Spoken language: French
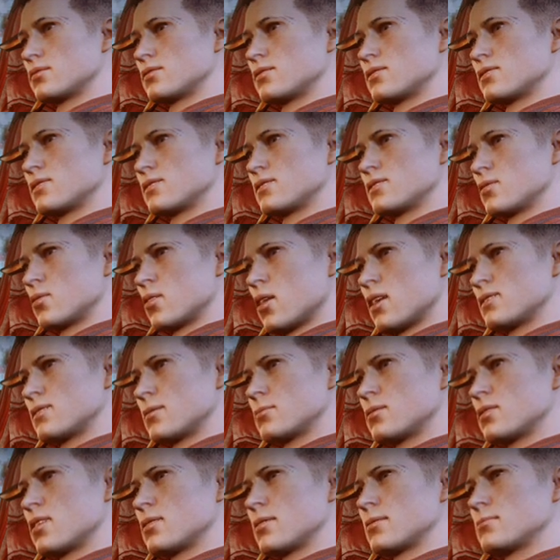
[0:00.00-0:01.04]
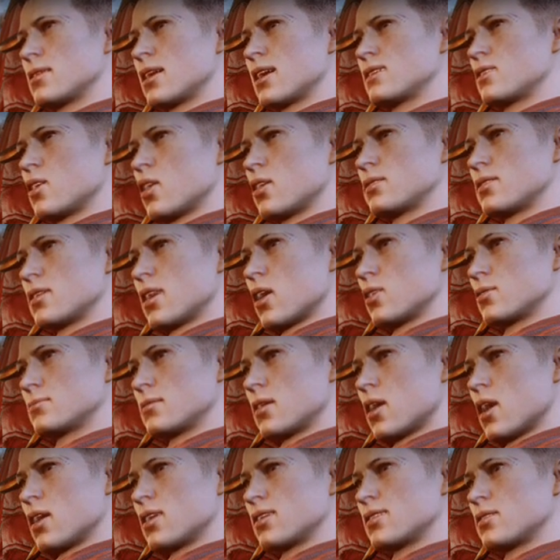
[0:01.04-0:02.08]
Vous avez prêté main forte à un
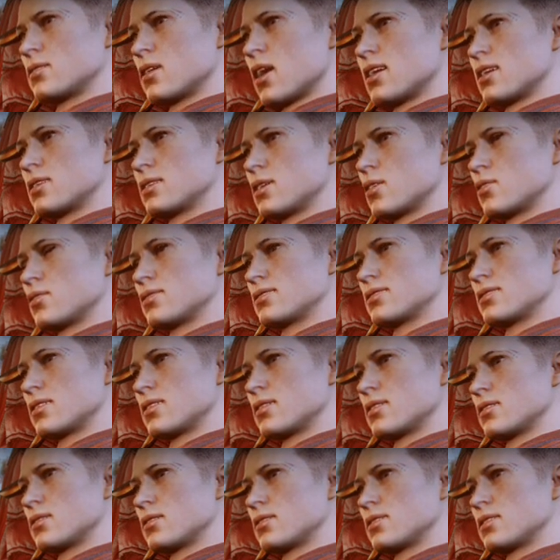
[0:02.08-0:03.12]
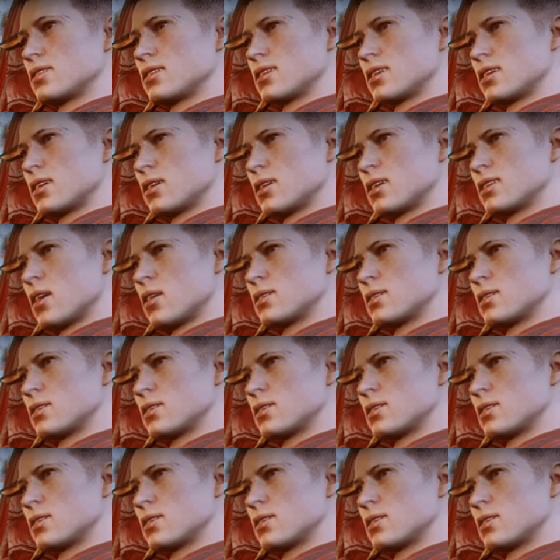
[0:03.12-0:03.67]
monstre, Alexius. Il n'y a rien à